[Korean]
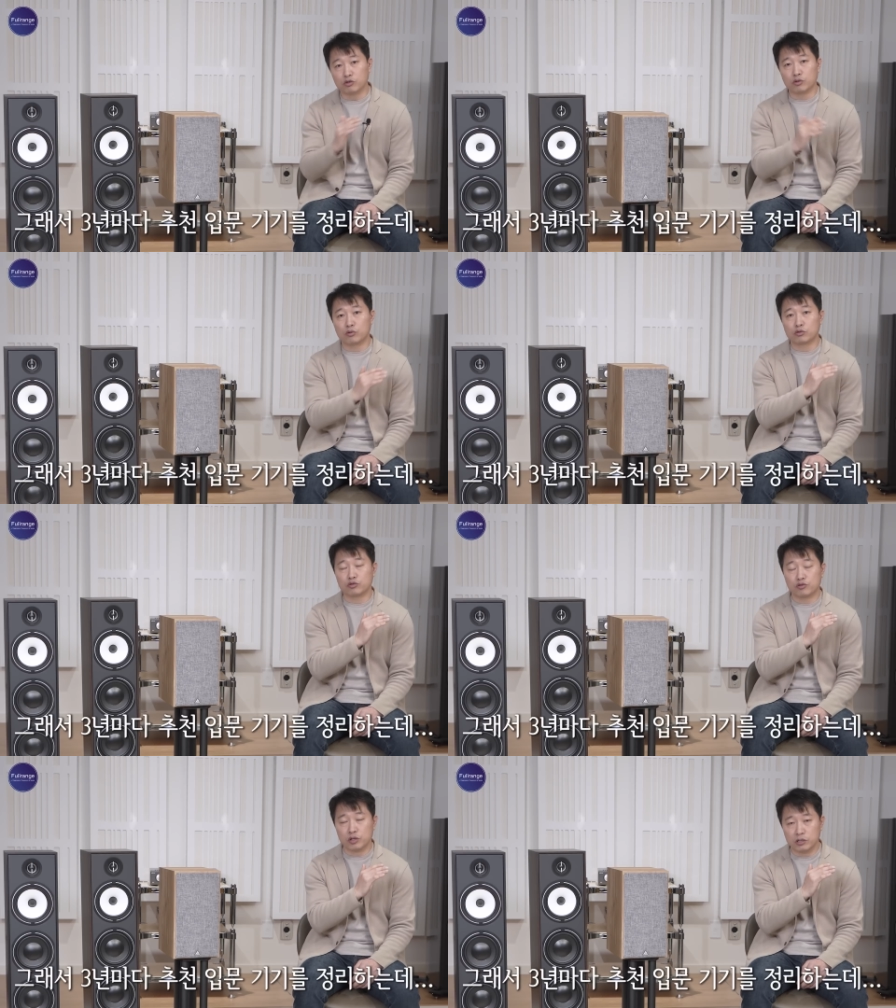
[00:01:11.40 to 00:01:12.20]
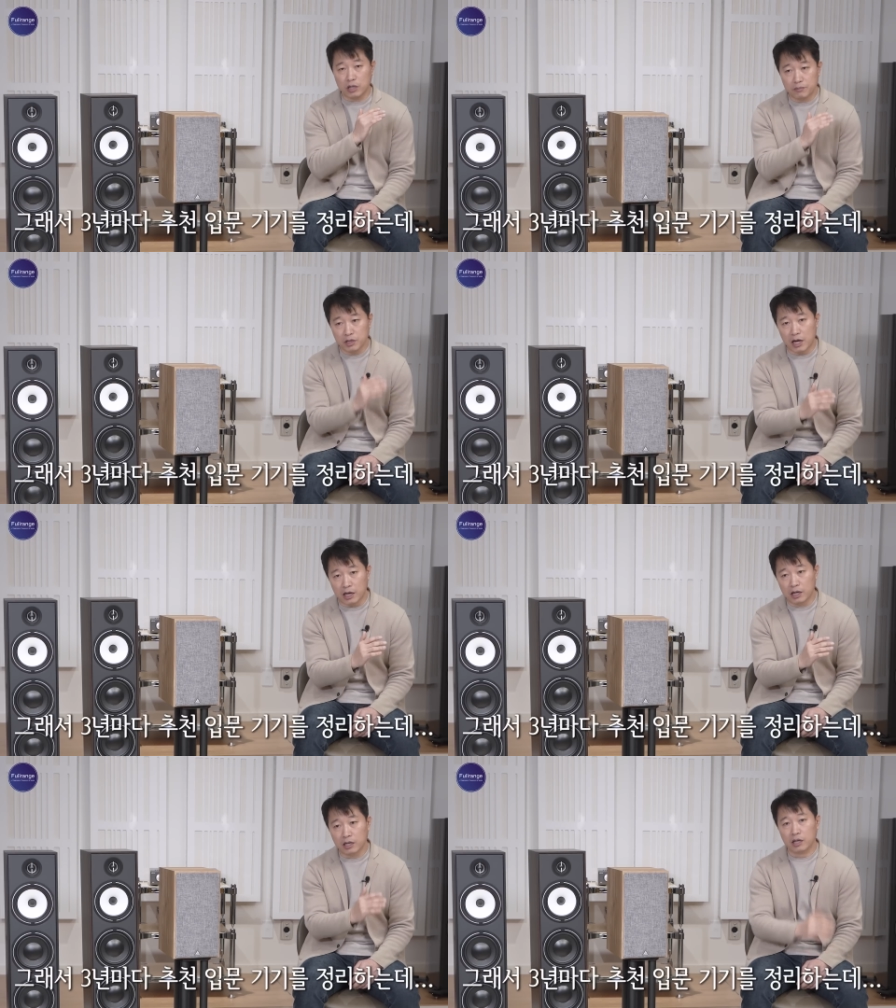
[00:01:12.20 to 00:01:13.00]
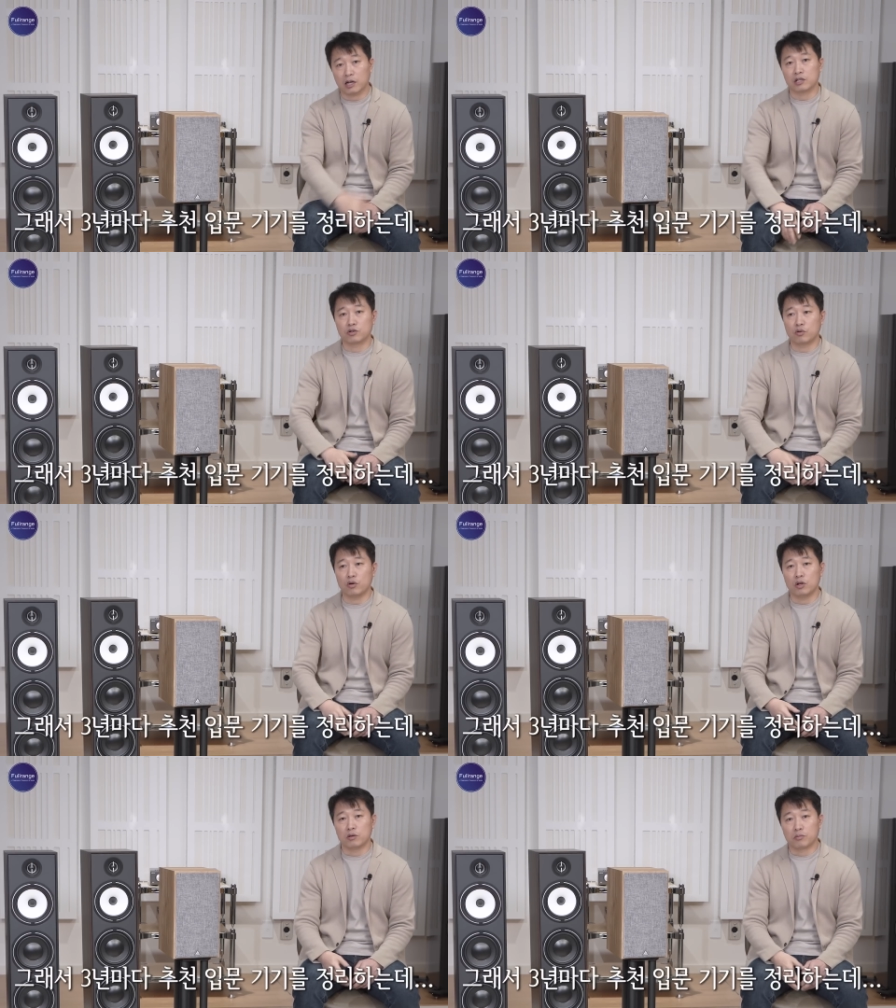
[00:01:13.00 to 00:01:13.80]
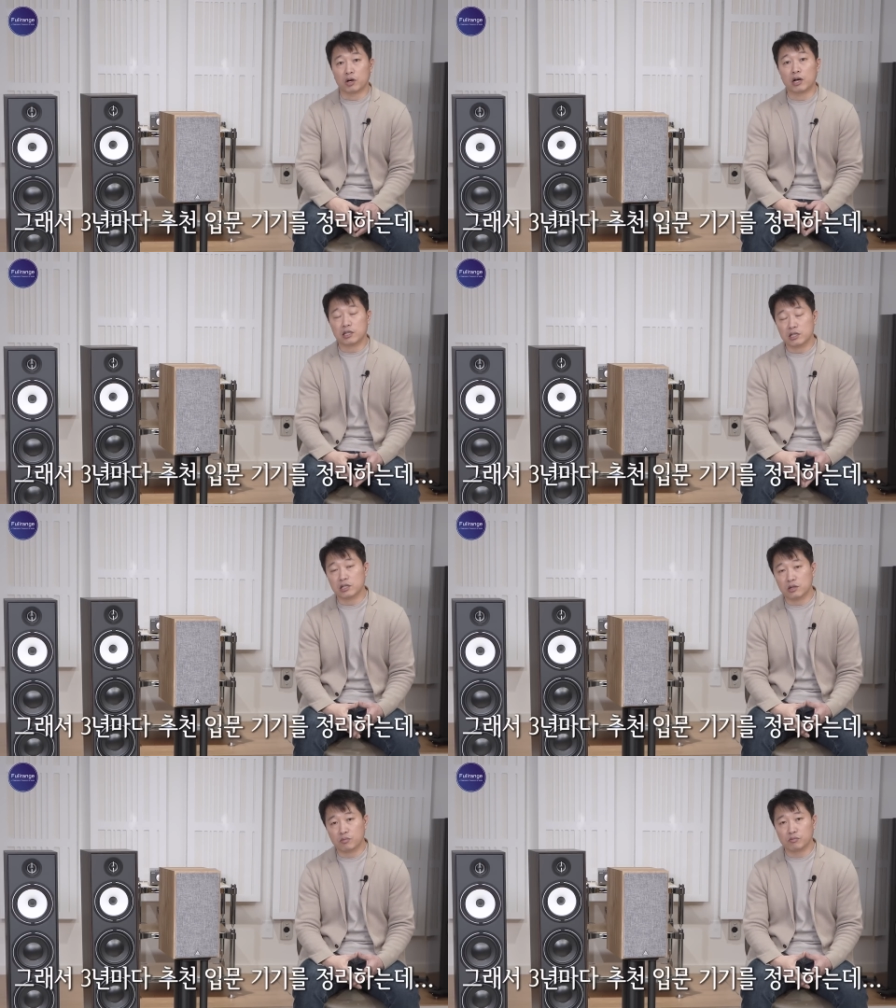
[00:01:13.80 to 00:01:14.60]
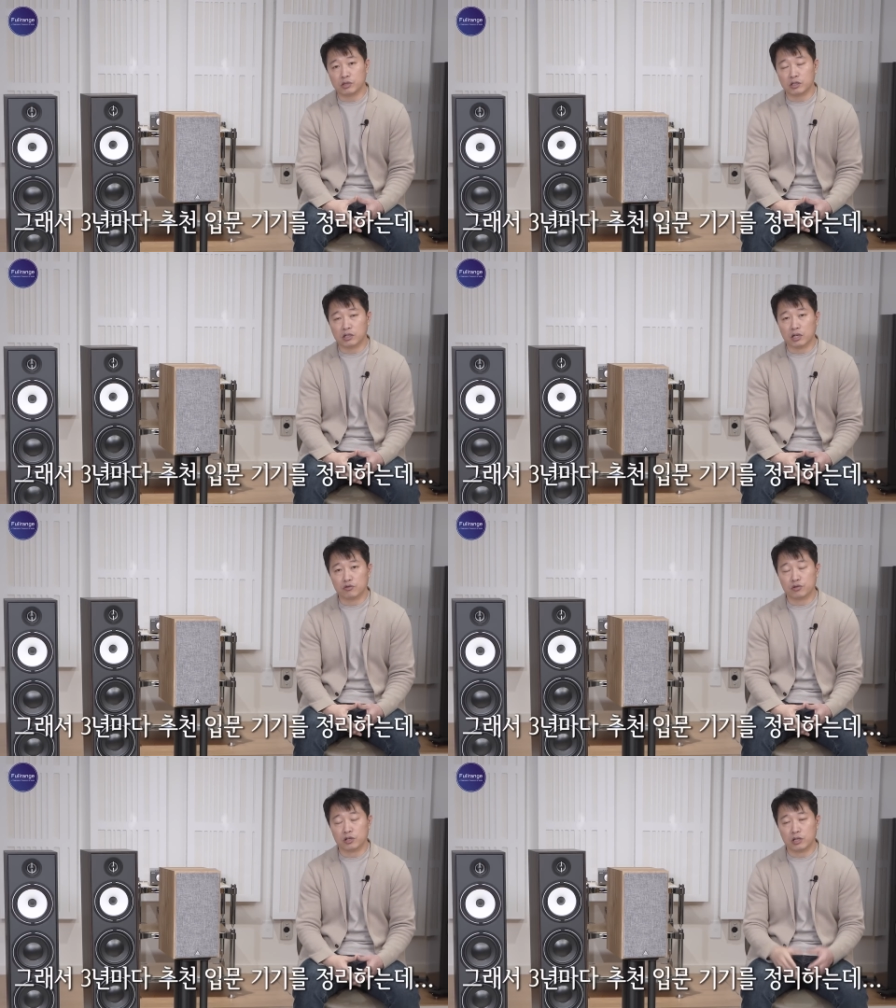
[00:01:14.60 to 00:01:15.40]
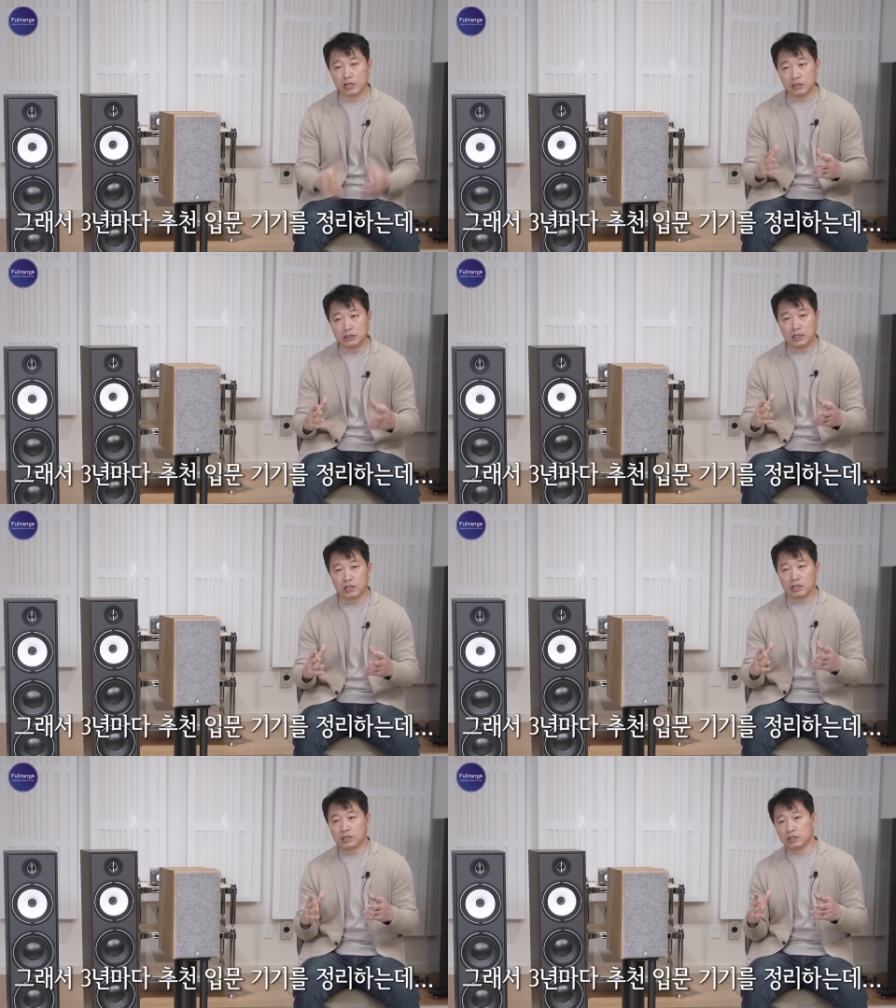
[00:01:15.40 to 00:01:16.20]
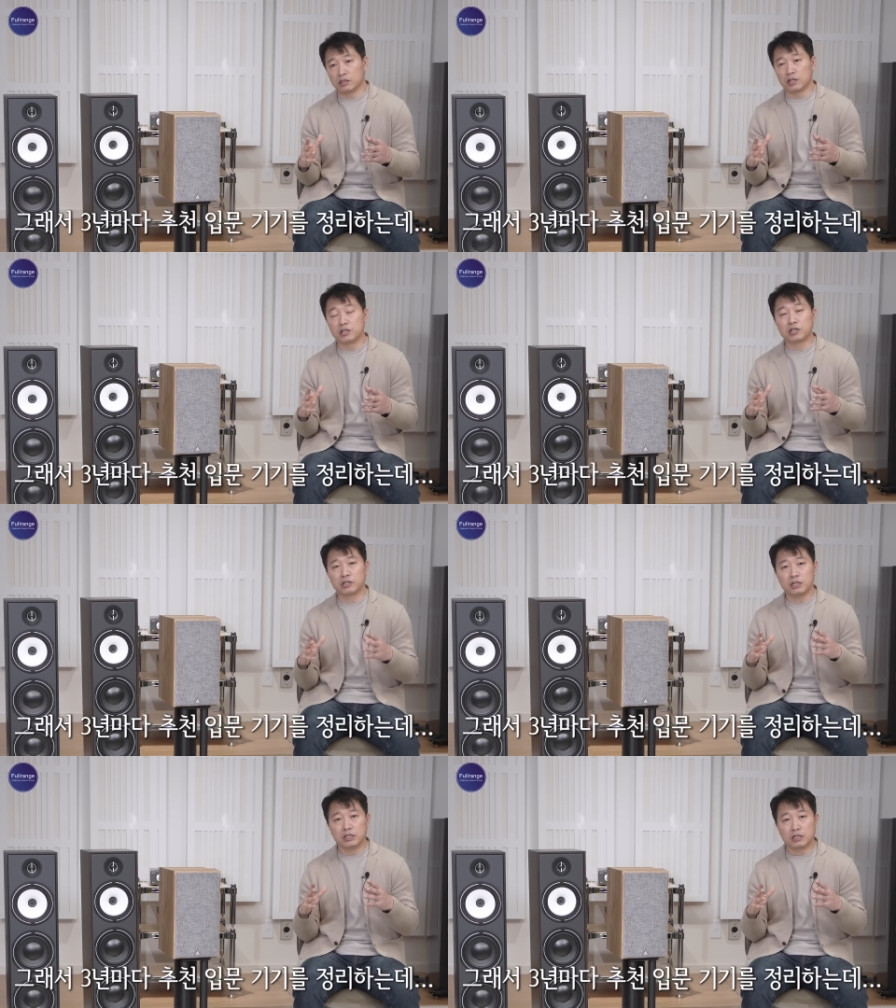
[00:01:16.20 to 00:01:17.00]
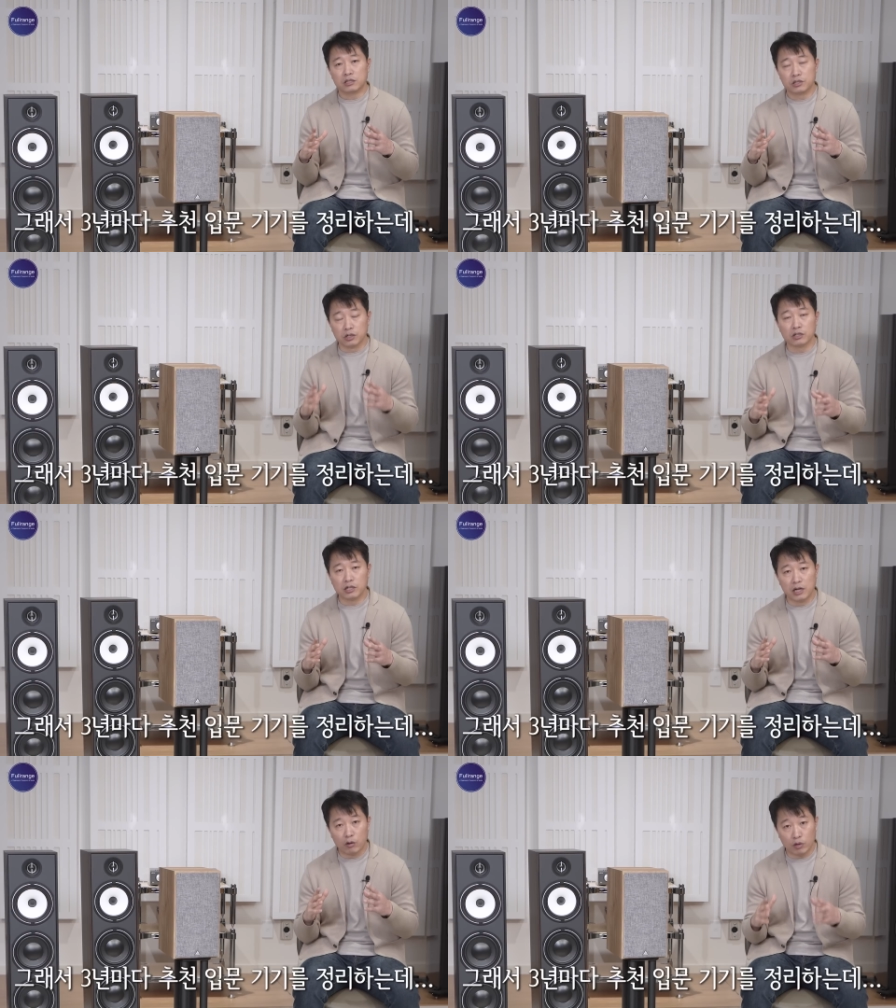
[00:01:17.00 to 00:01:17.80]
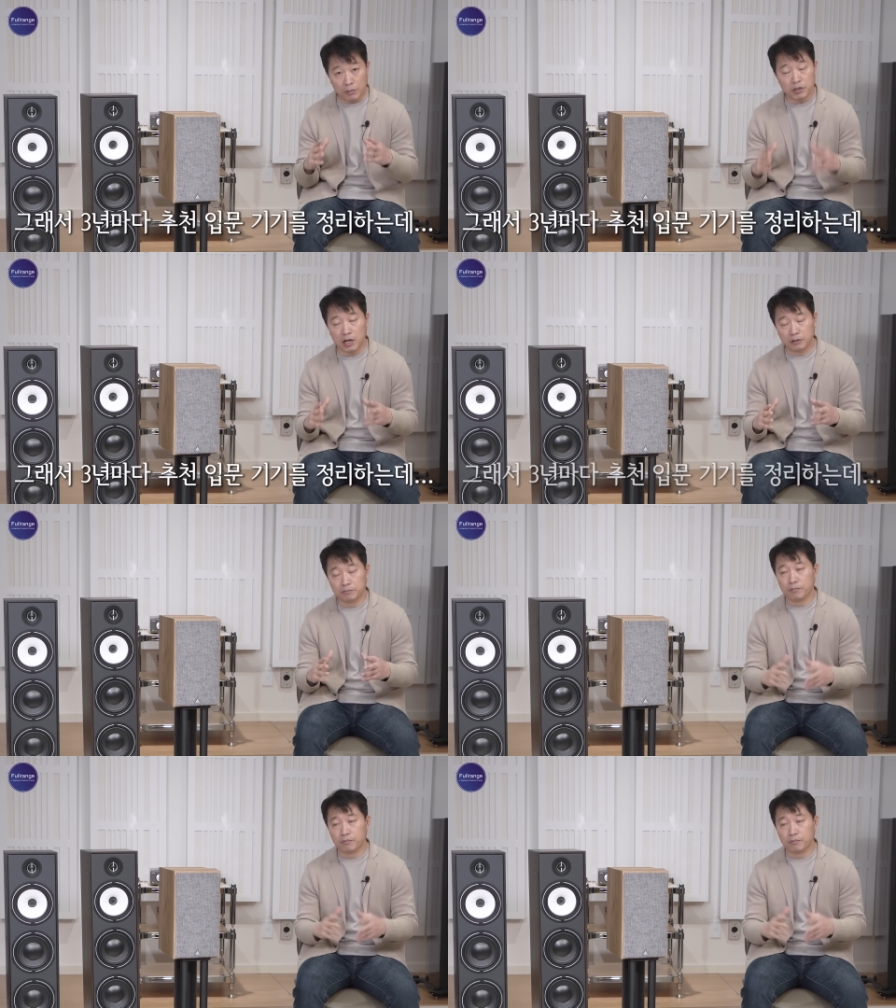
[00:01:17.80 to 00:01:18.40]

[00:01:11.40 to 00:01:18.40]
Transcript: 유독 추천을 합니다 해가지고 몇 가지 제품들을 그렇게 추천하는 리스트를 정리를 하곤 합니다.